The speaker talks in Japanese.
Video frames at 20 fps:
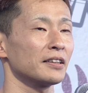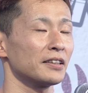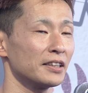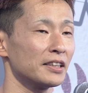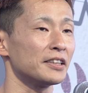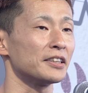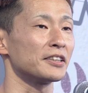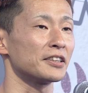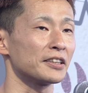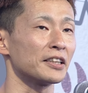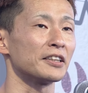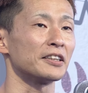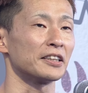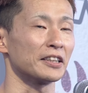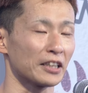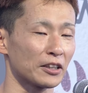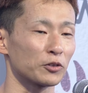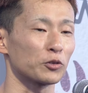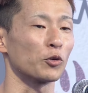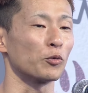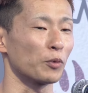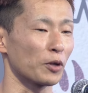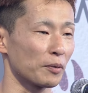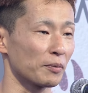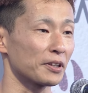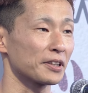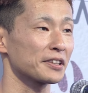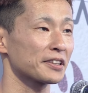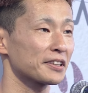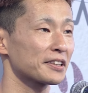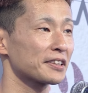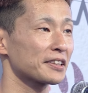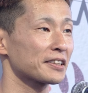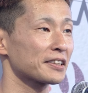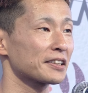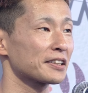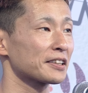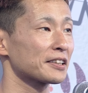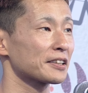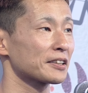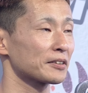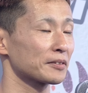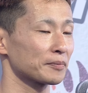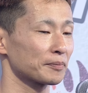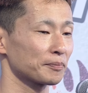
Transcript: いい1年になると思いますわかりました